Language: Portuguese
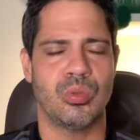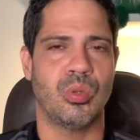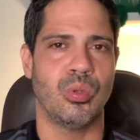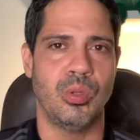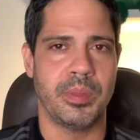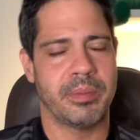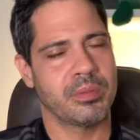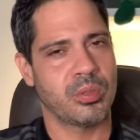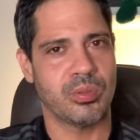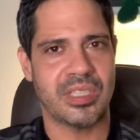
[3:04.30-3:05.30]
do clube,
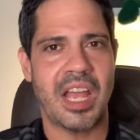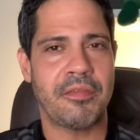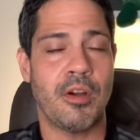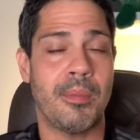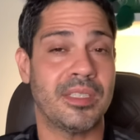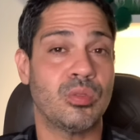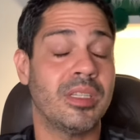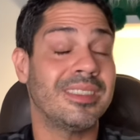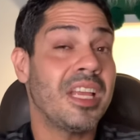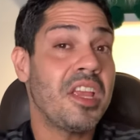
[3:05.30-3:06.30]
cruzar
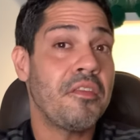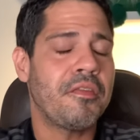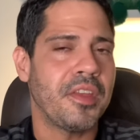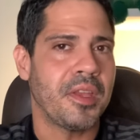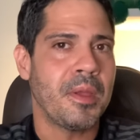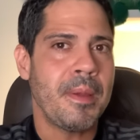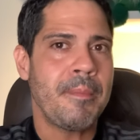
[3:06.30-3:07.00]
informações, enfim,